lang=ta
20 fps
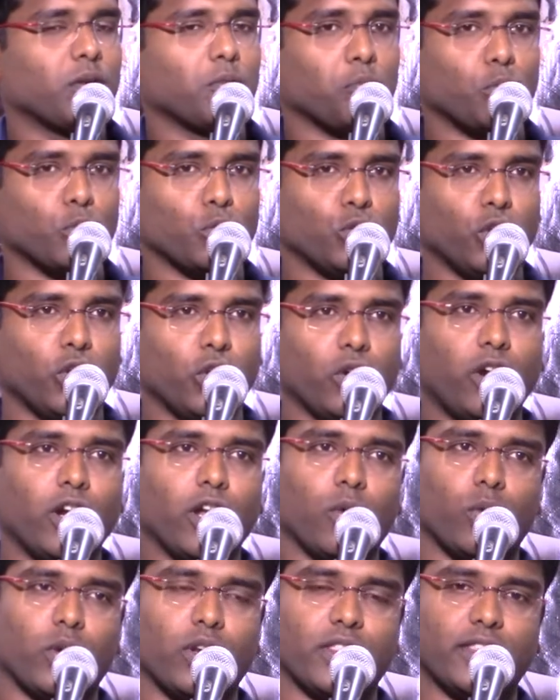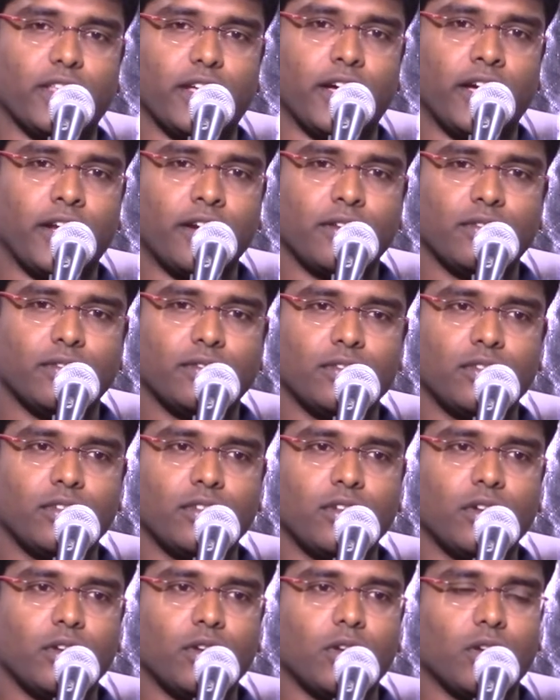புத்தியுள்ள ஒருத்தர்
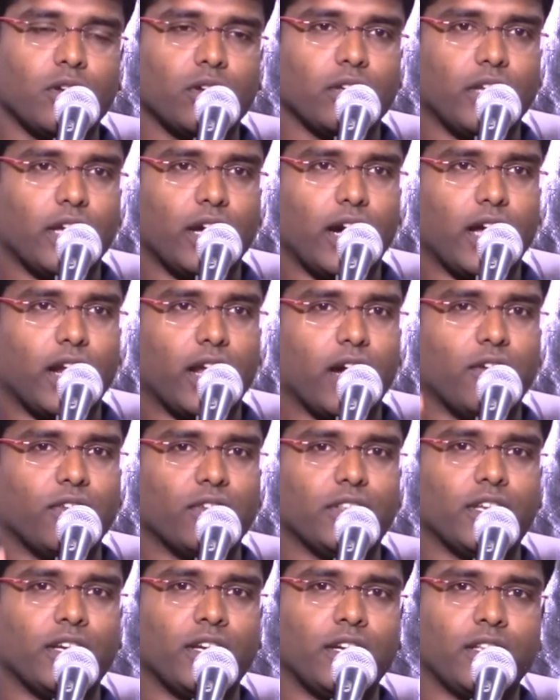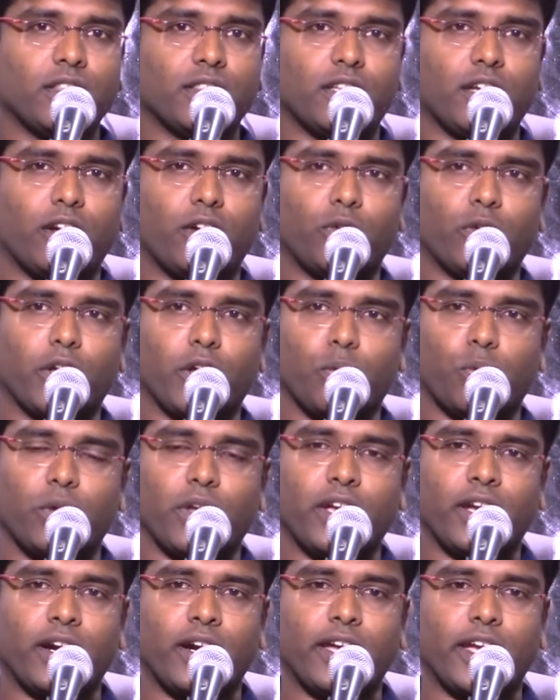யாராவது தன்னுடைய
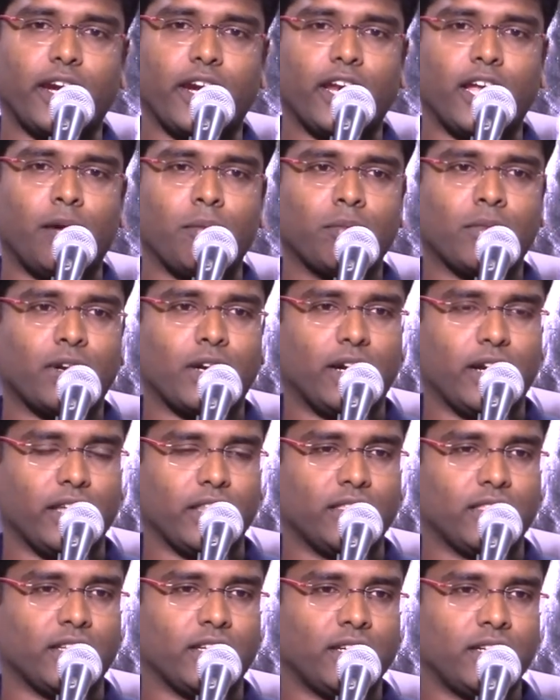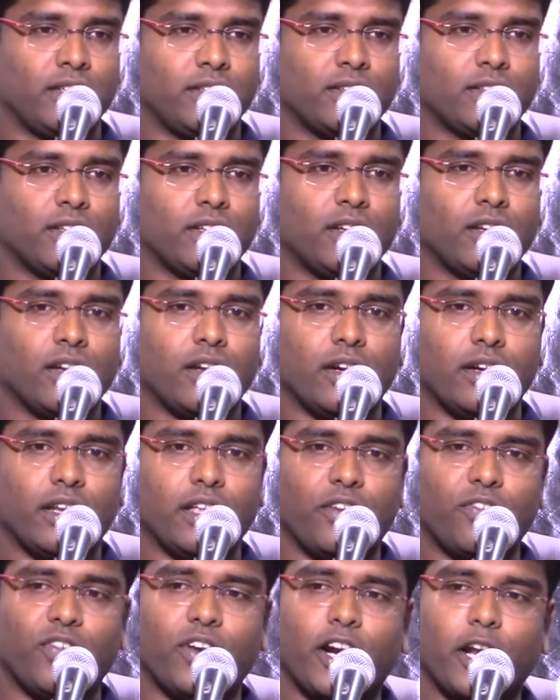உடைகளை எல்லாம் களைந்து
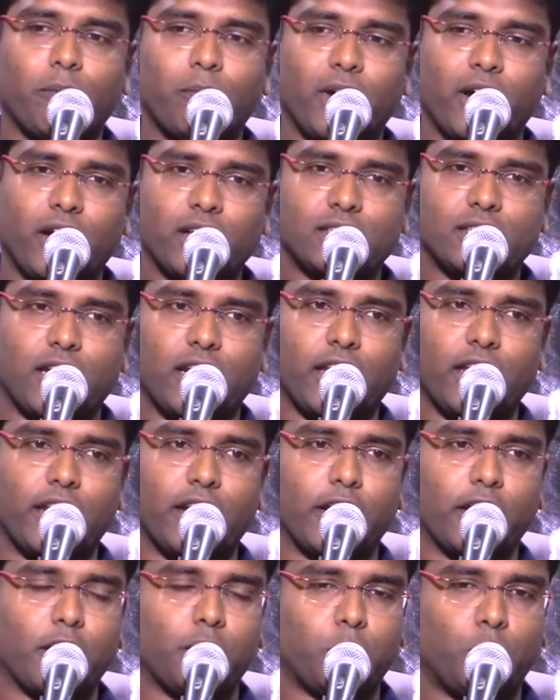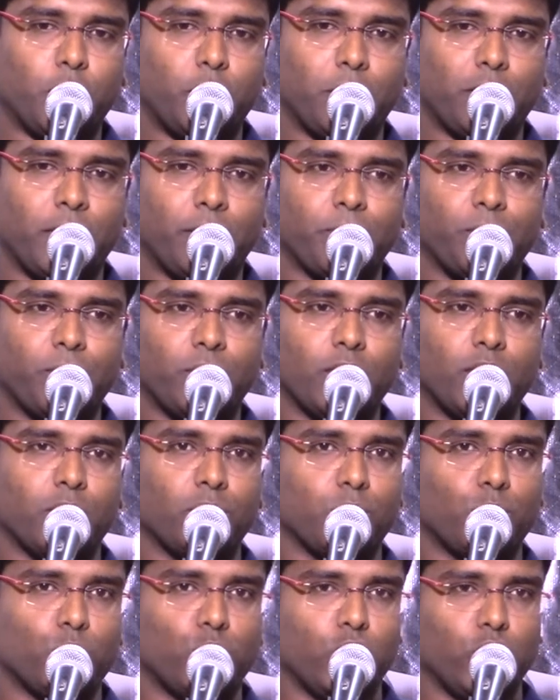நிர்வாணமாக சாலையில் நடக்க முடியுமா
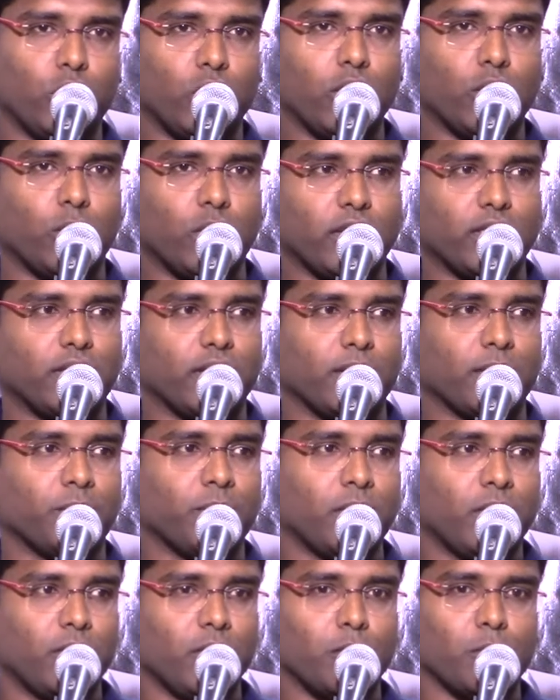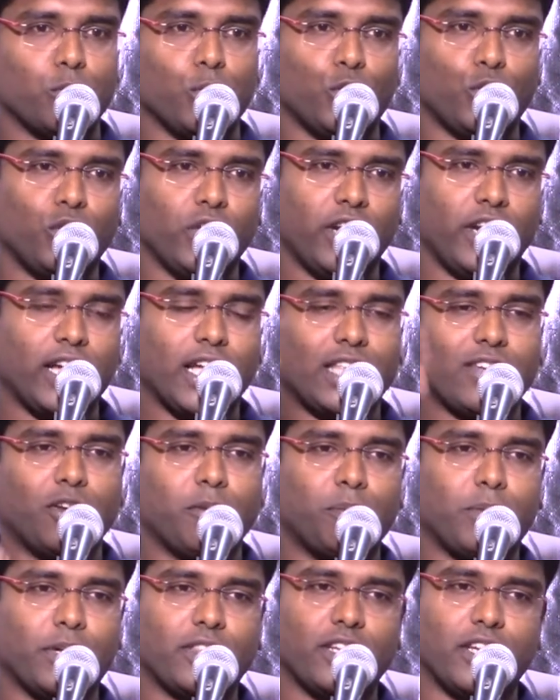புத்தியுள்ள ஒருத்தர் புத்தி
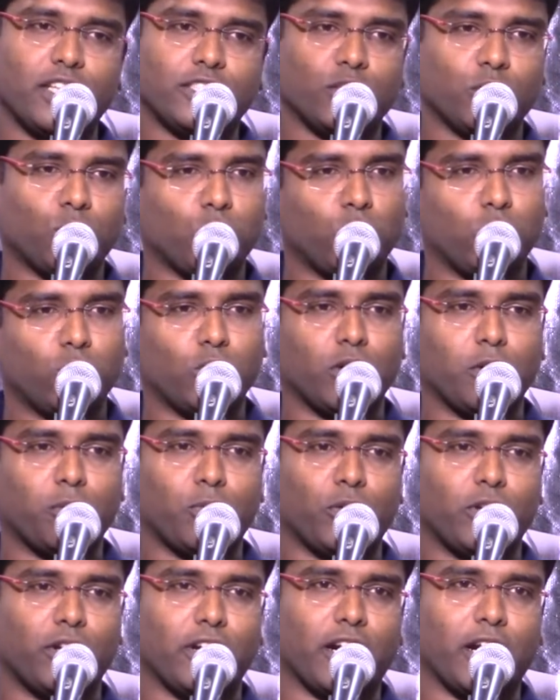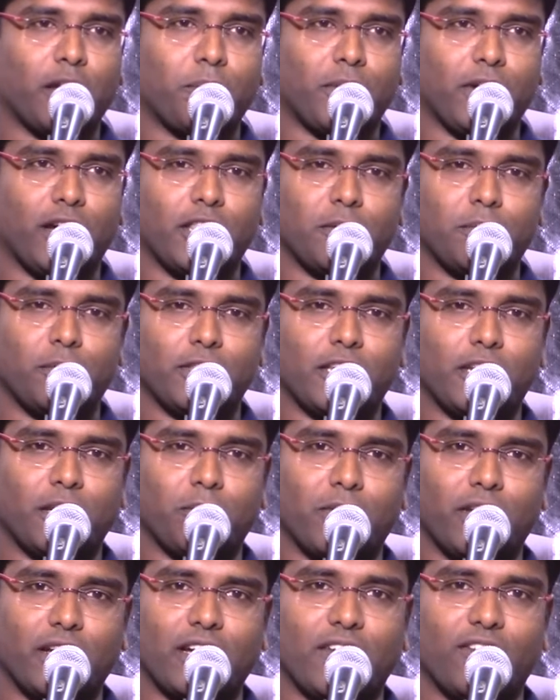இல்லாதவன் பத்து லட்சம் கோட்டு கூட போட்டு நடப்பான் அதை பத்தி
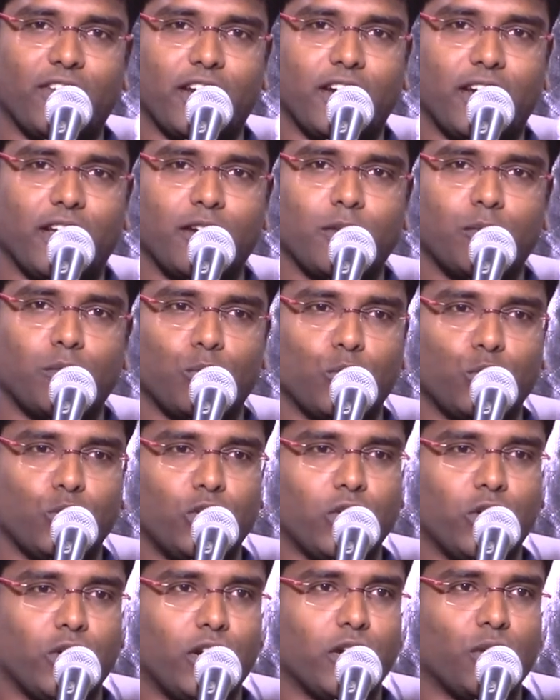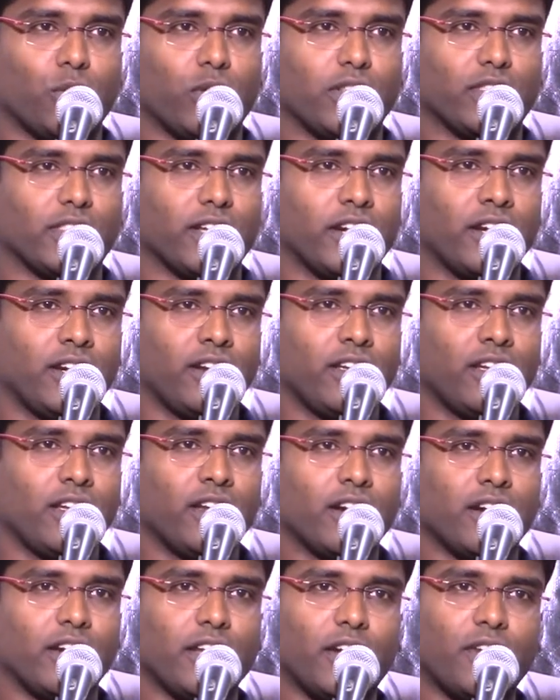நம்மளுக்கு கவலை இல்லை புத்தியுள்ள ஒருத்தன்
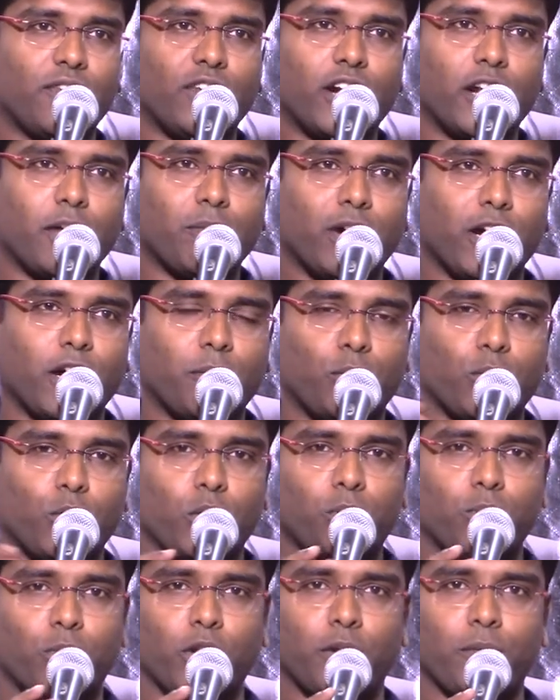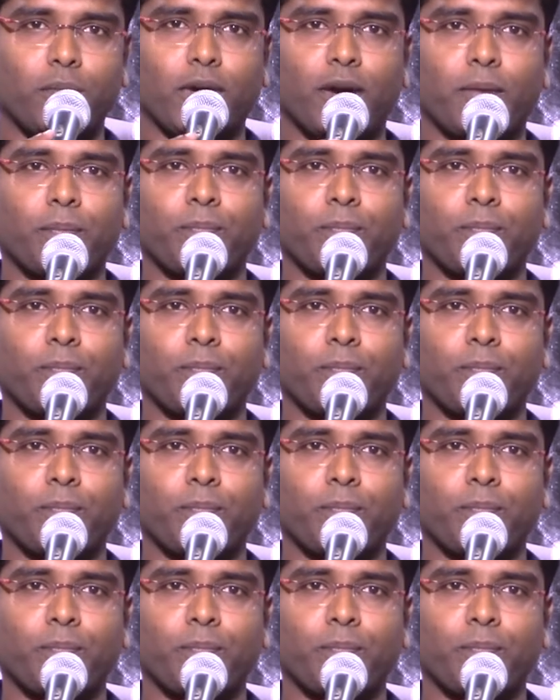நிர்வாணமாக போக முடியுமா